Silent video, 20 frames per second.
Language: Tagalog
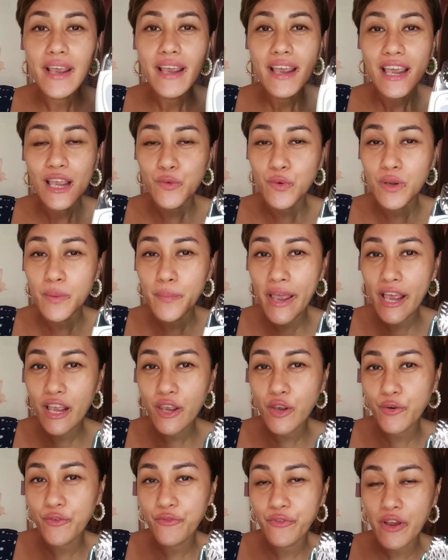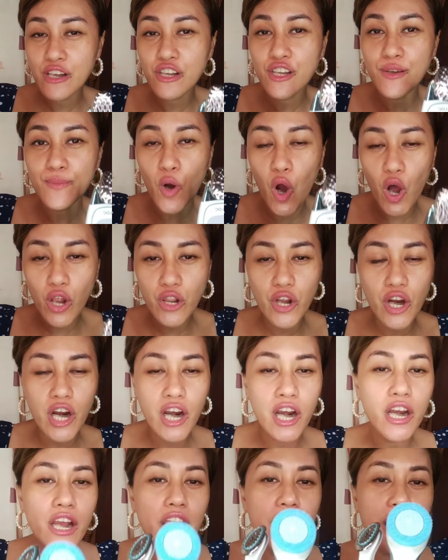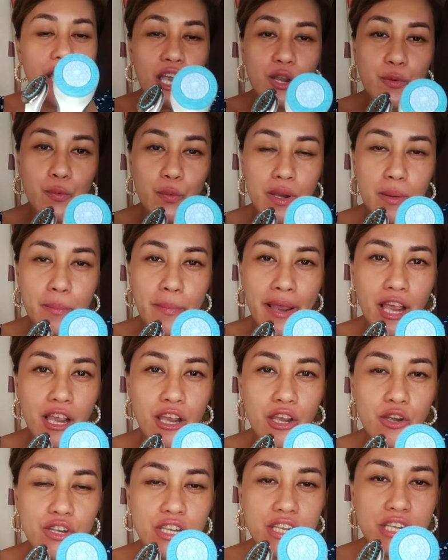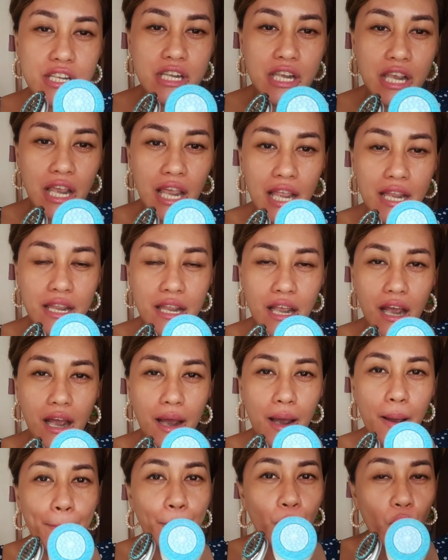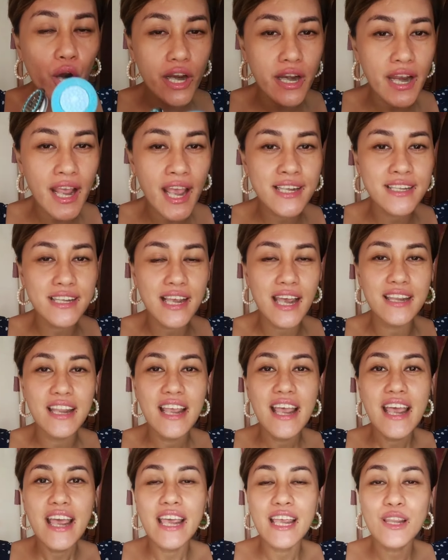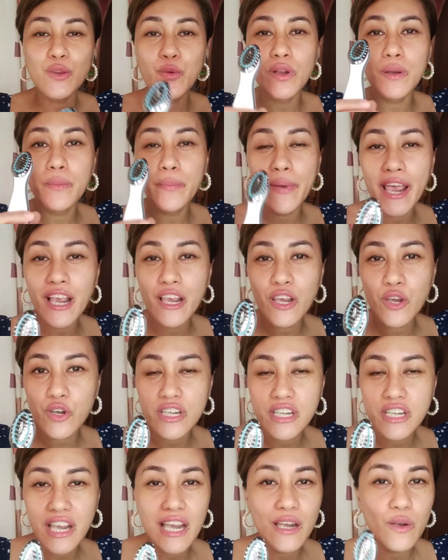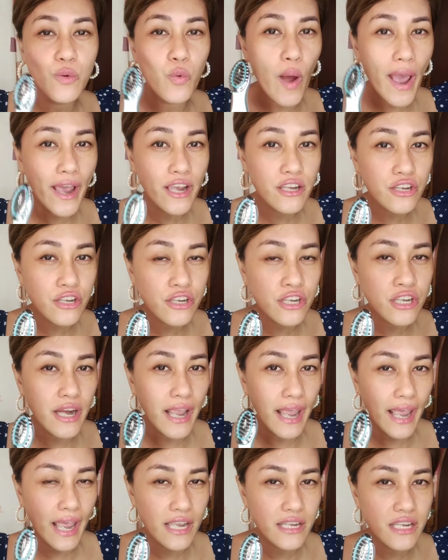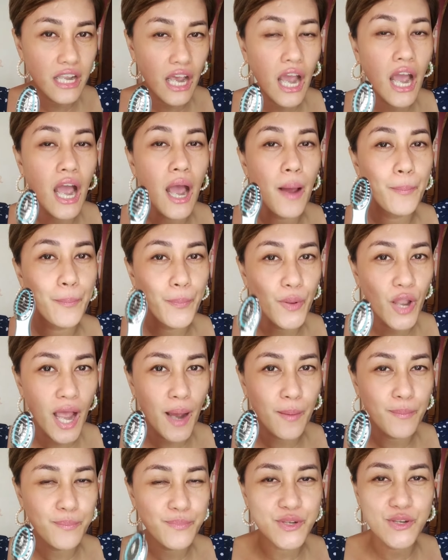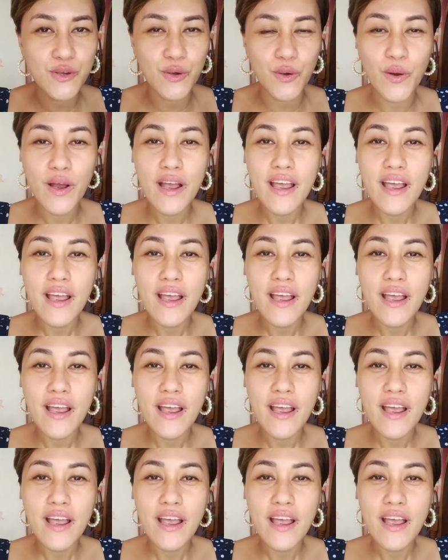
It will make your face smaller, it will make your skin uh, poreless, and it will make your skin whiter and uh, plump. So,